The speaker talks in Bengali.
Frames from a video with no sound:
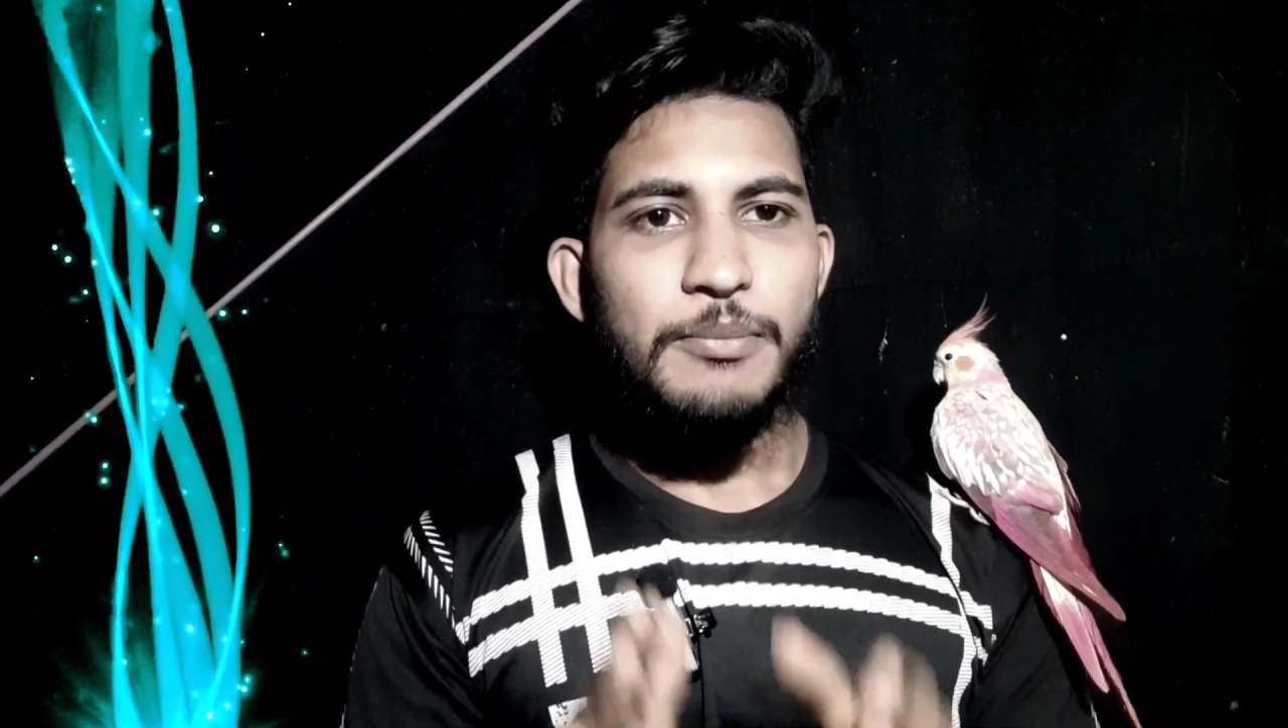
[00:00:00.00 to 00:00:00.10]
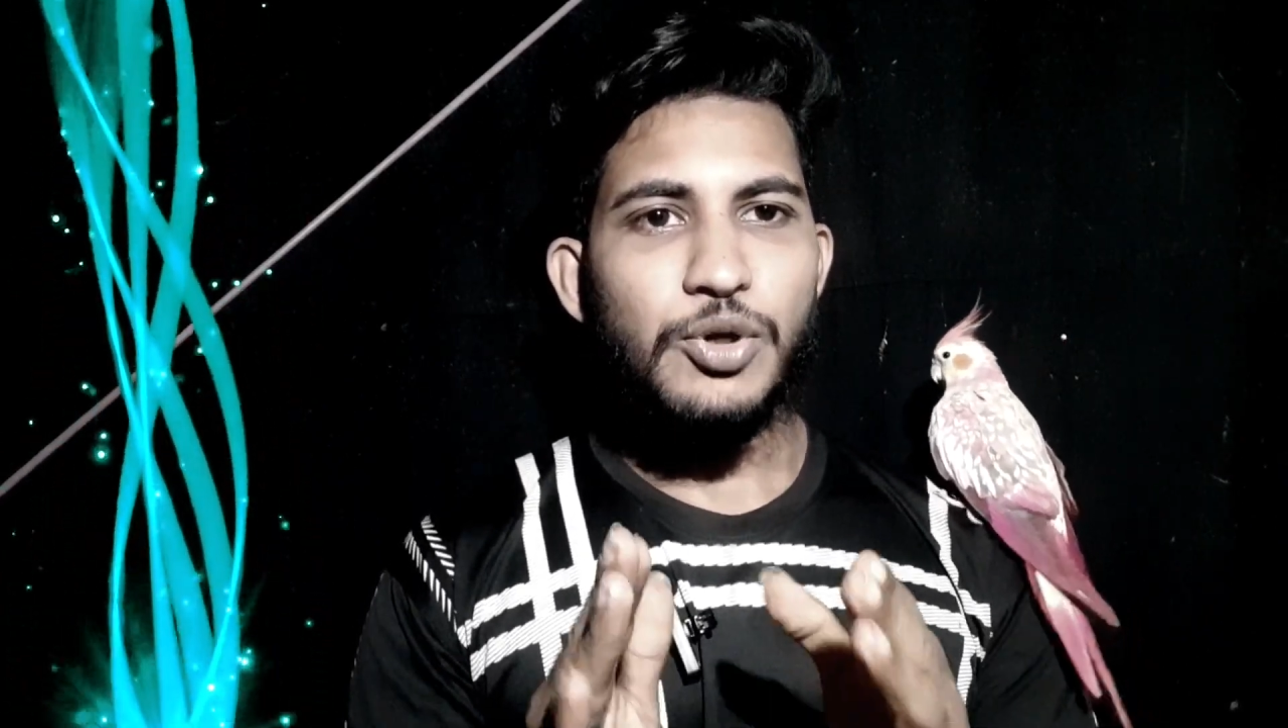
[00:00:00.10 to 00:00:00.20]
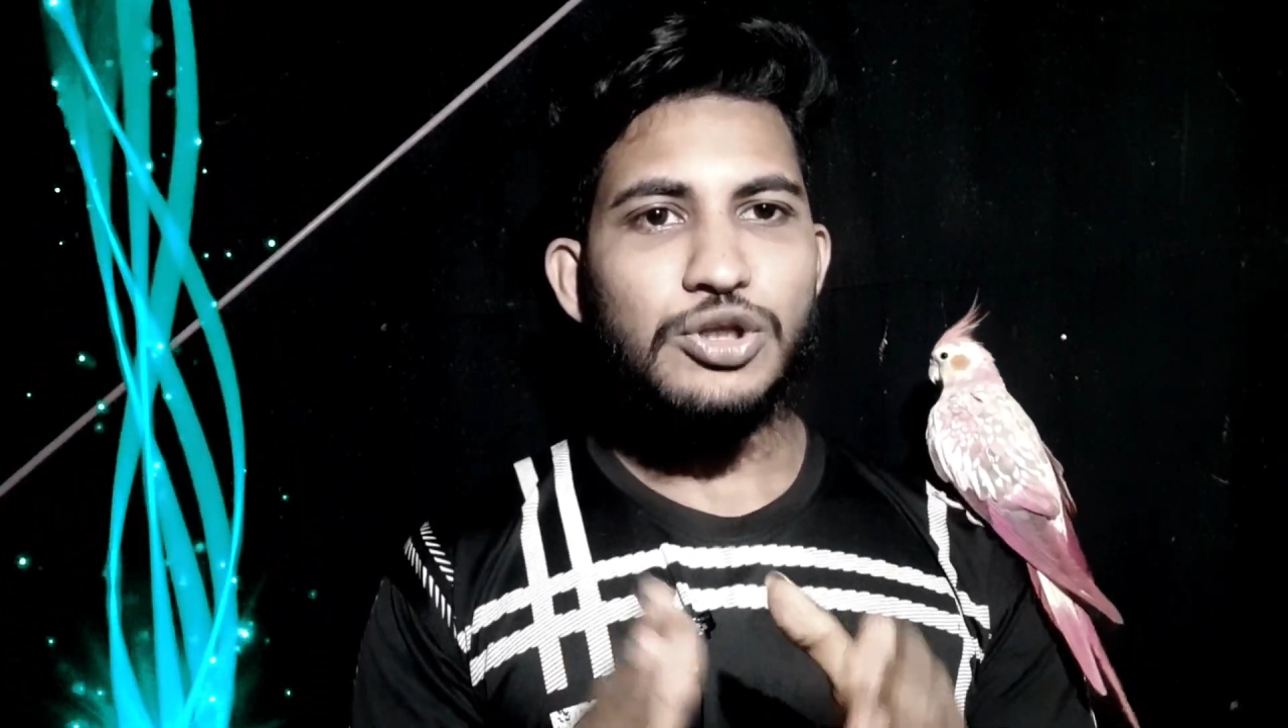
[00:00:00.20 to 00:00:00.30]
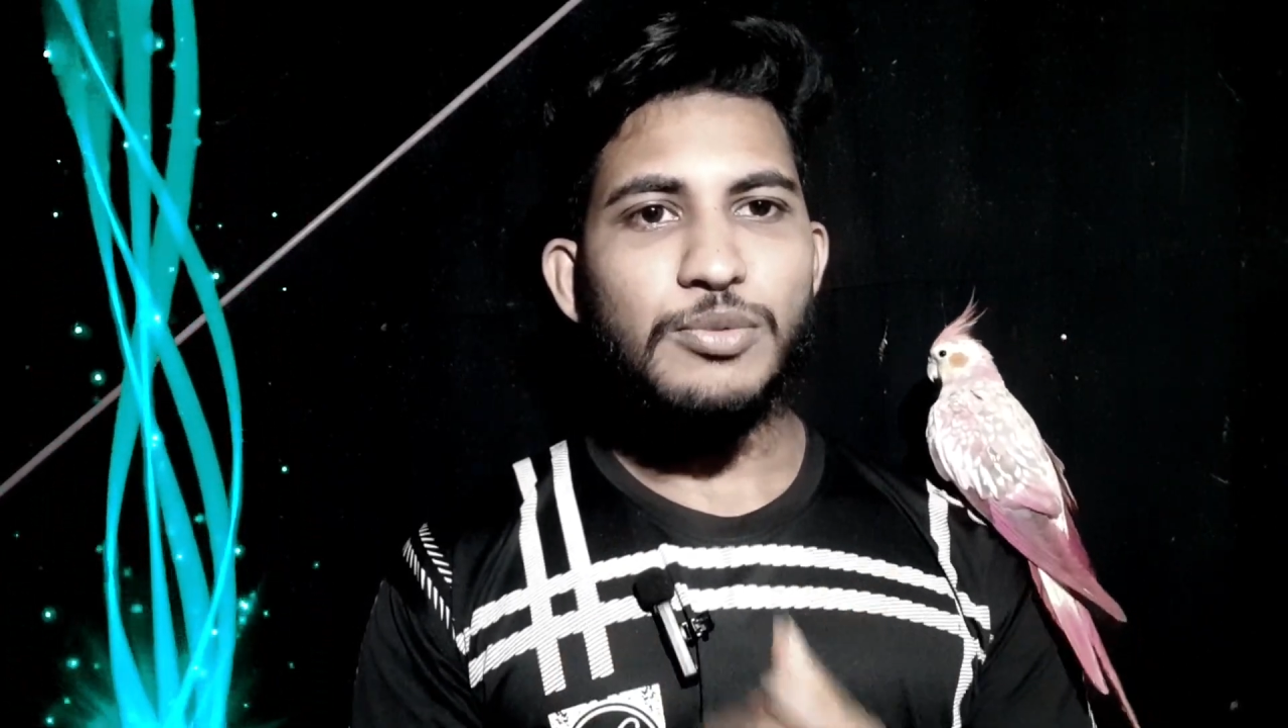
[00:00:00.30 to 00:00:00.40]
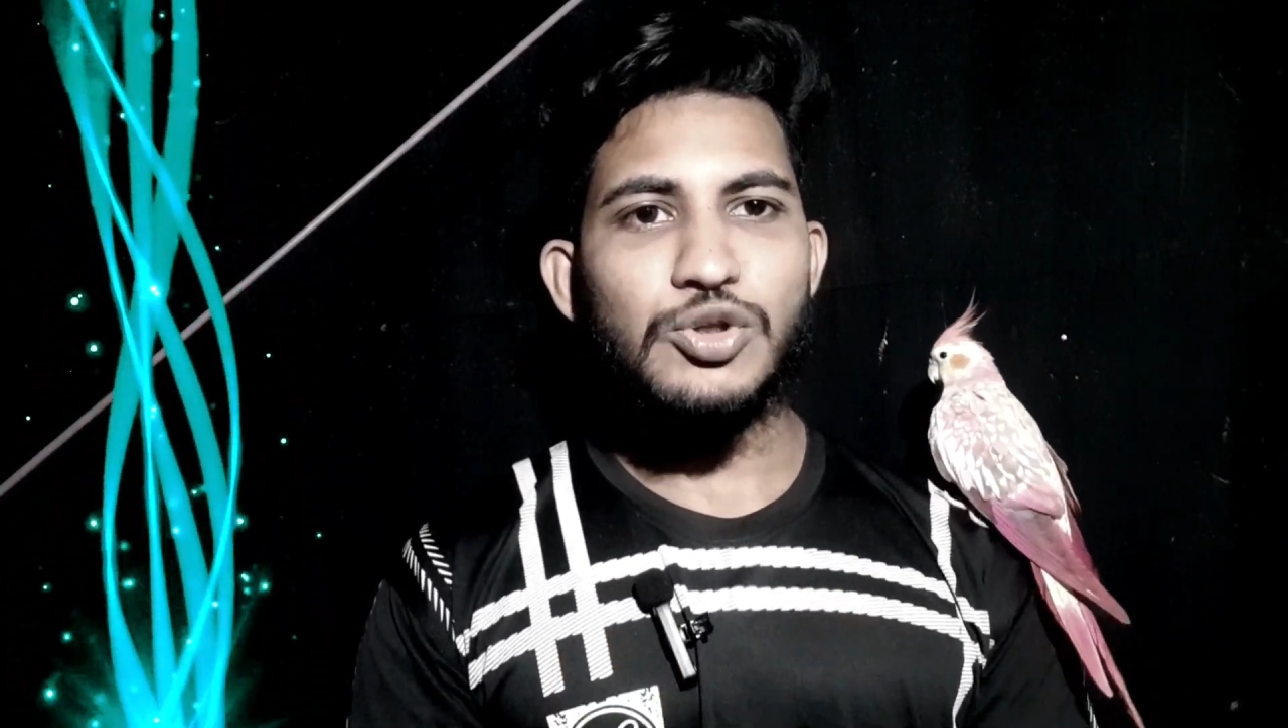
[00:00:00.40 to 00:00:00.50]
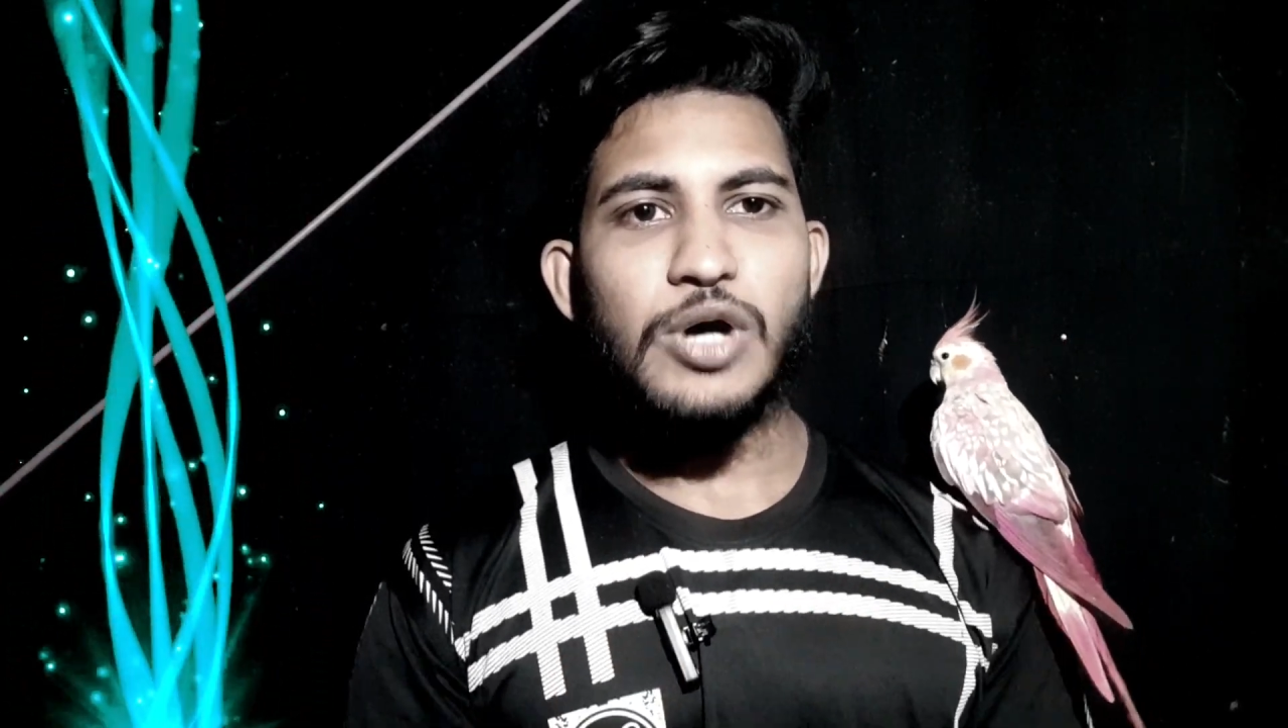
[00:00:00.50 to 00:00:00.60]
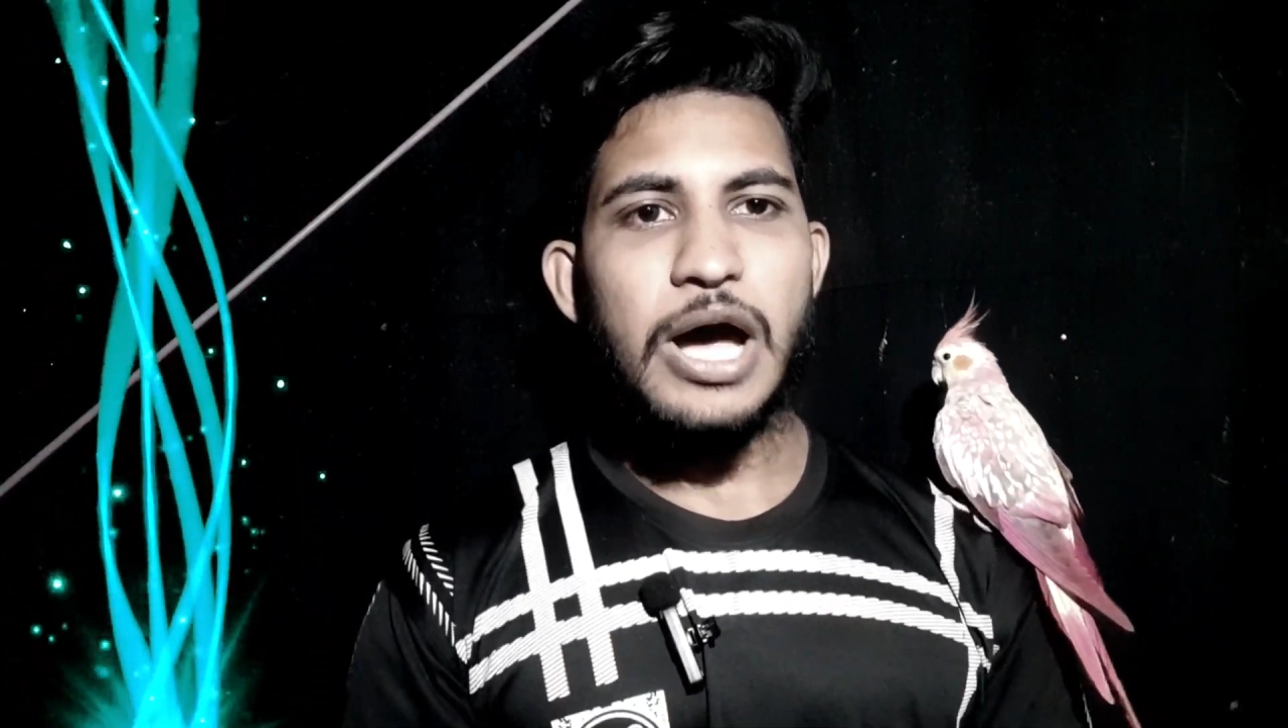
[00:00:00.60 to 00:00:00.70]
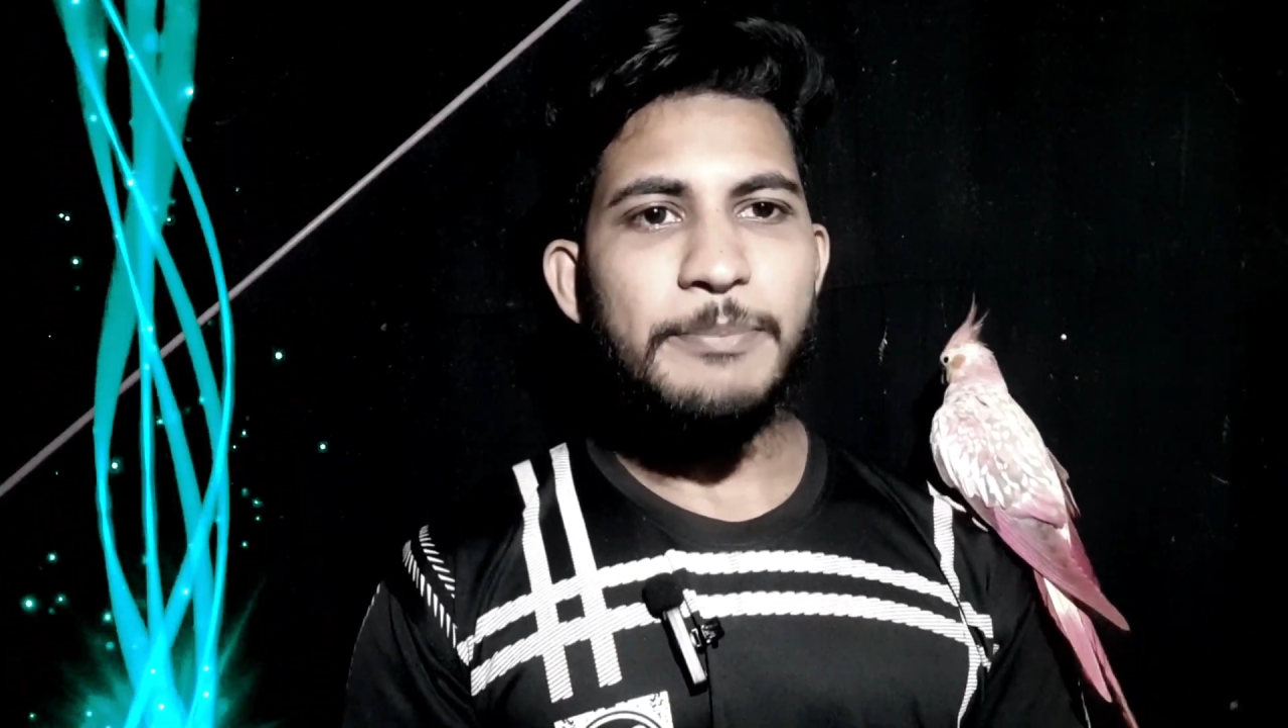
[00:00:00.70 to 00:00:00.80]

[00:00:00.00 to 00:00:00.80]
প্রথমত